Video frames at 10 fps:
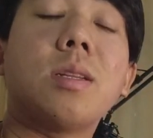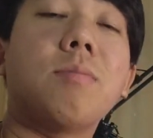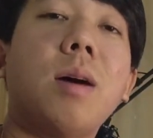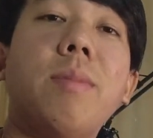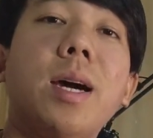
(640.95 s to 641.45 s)

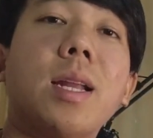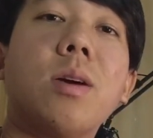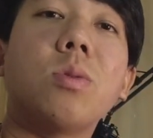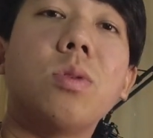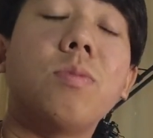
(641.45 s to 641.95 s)
ang babayaran
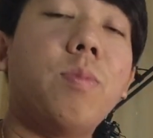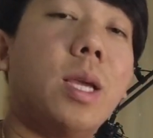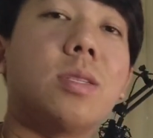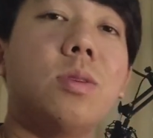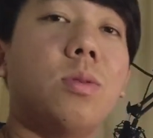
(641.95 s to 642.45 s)
ko dun
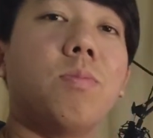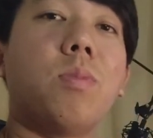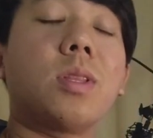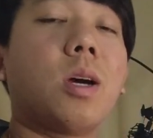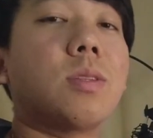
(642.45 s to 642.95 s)
fix yung
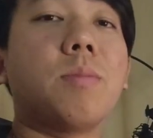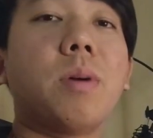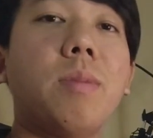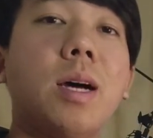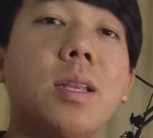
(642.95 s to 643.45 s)

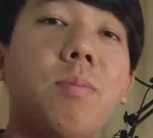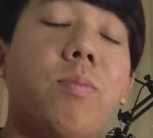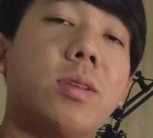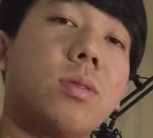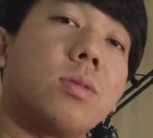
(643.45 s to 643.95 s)
4,500
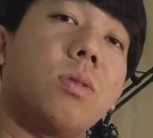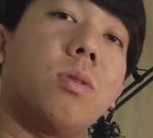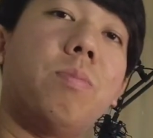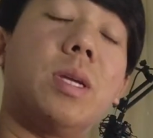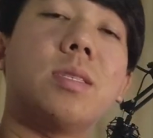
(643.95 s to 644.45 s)
pesos
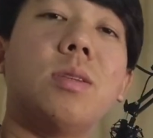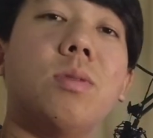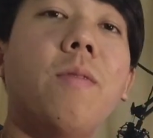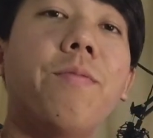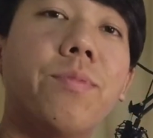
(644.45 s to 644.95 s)
o fix yung